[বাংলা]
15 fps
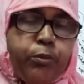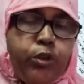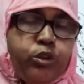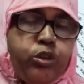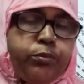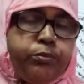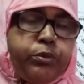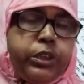
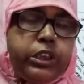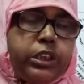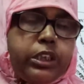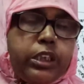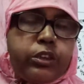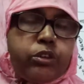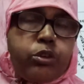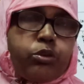প্রথম
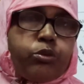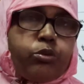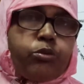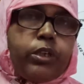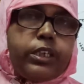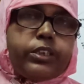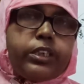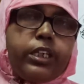পৃষ্ঠা
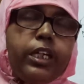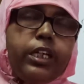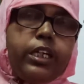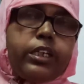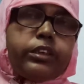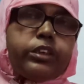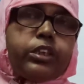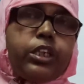যতটুক আছে
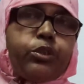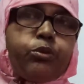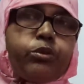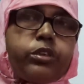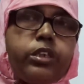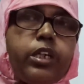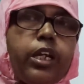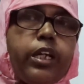সেটুক
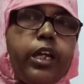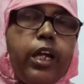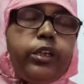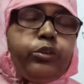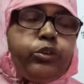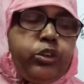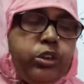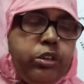নিয়ে
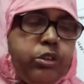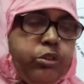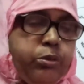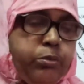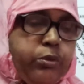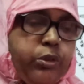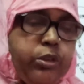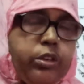আলোচনা করব